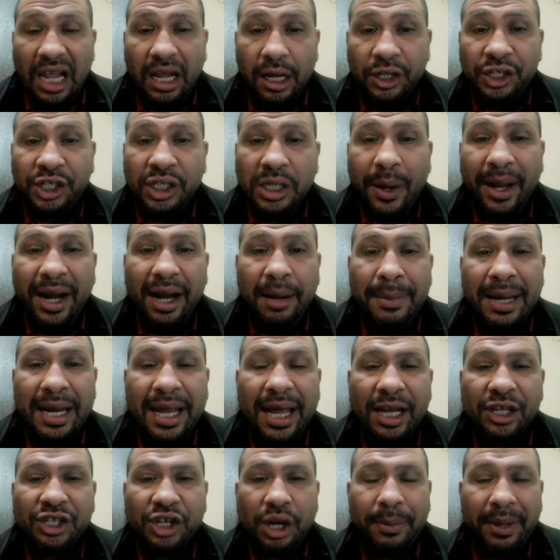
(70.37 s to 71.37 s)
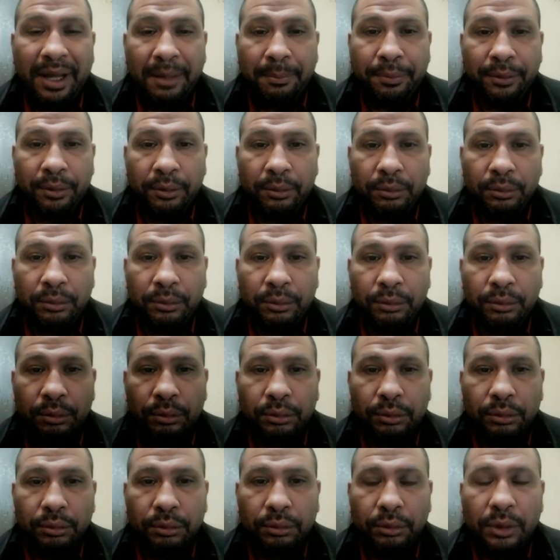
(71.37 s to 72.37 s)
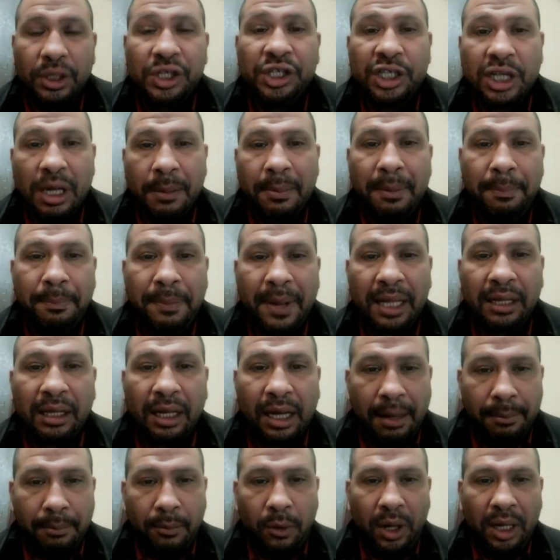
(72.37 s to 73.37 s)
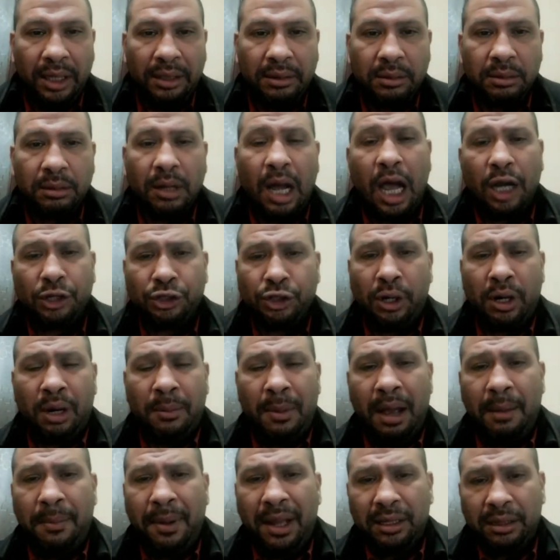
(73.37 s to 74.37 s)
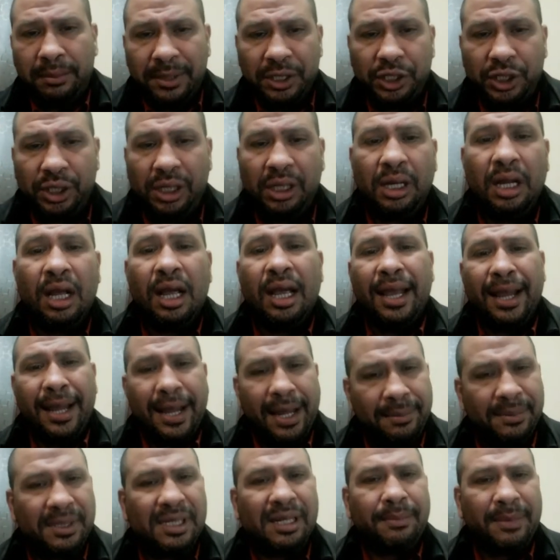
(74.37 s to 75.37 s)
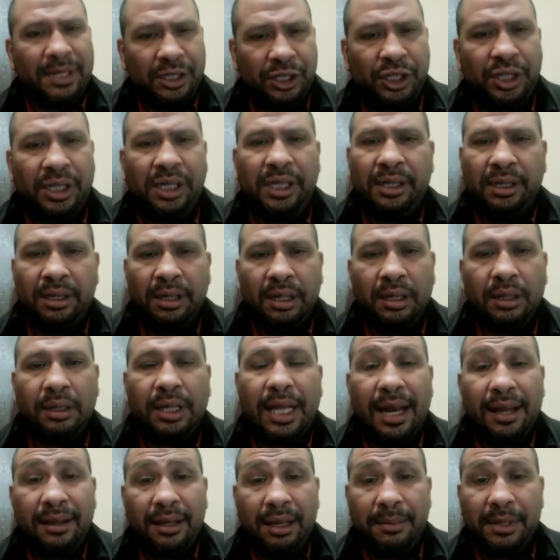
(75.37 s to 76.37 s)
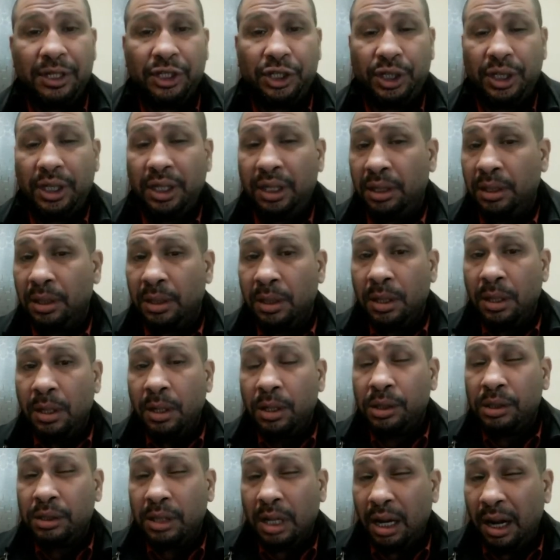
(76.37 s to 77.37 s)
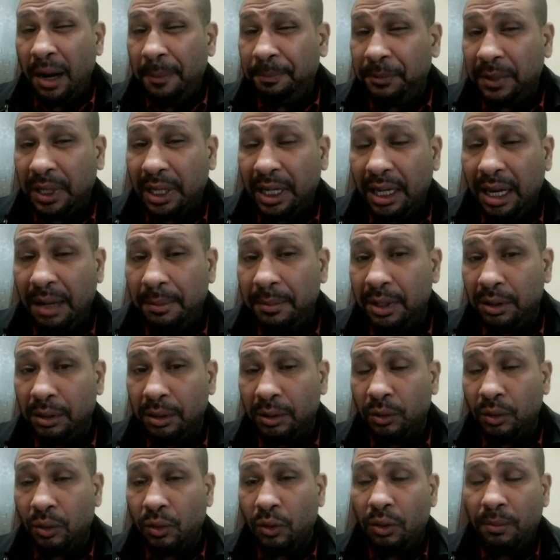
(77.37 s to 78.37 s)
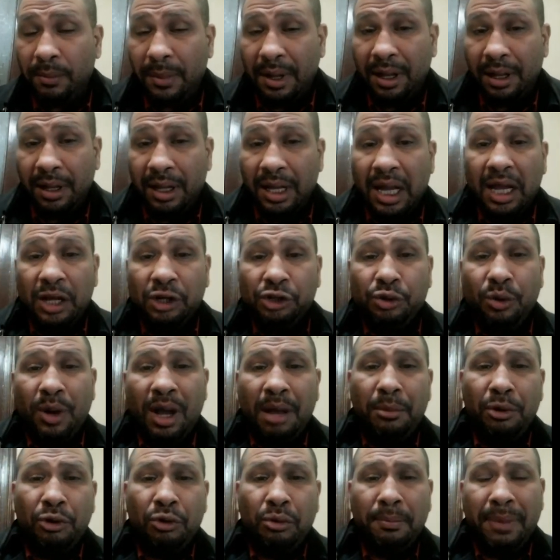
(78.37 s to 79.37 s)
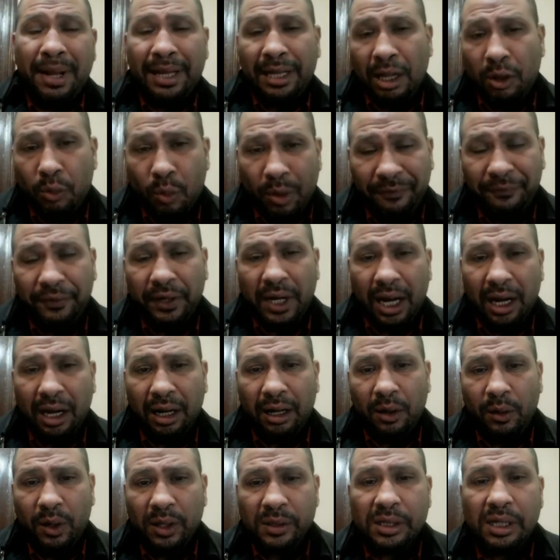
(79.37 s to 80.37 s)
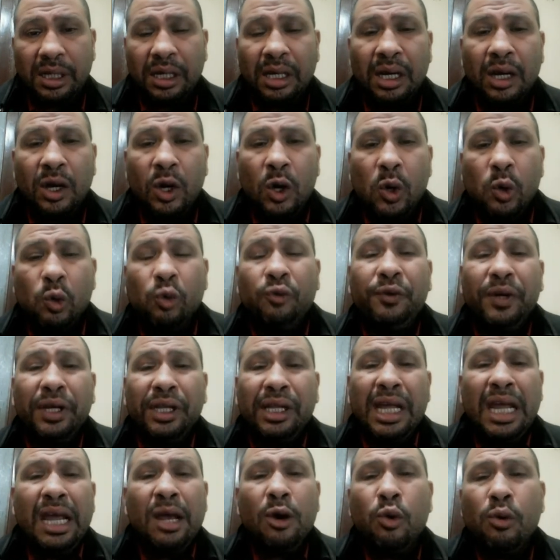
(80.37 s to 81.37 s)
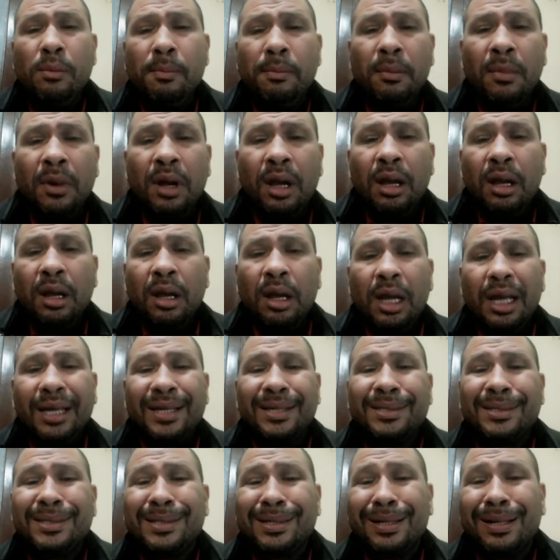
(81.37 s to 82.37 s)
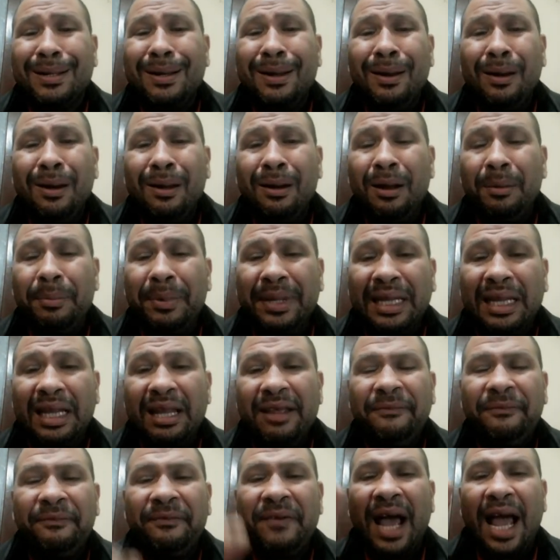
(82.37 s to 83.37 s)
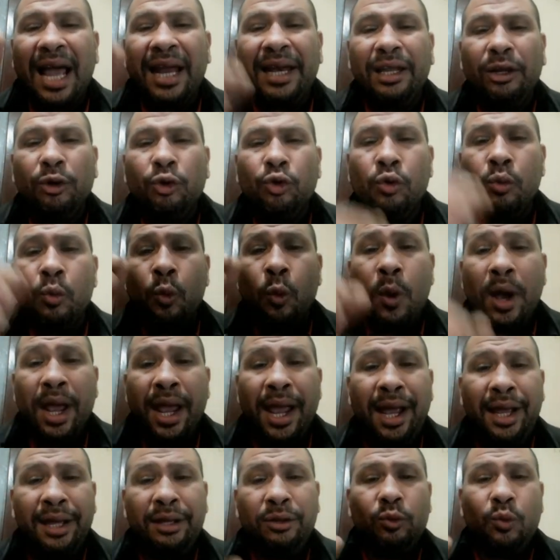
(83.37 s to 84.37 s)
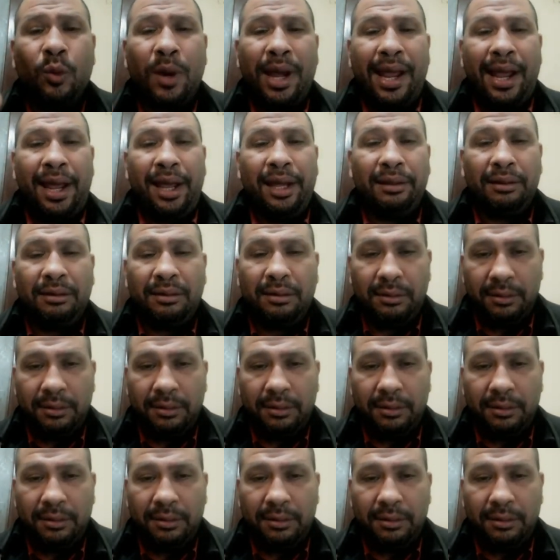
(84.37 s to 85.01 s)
الشوارع مليانه شباب الشباب بقى تجمعات عشرة مع بعض ماشيين خمسة ماشيين ثلاثة ماشيين استغربت كده من ان هم شوية منهم بقى تلاقيهم واقفين على نواصي وفي ايديهم سيجاره بتلف عليهم واحد واحد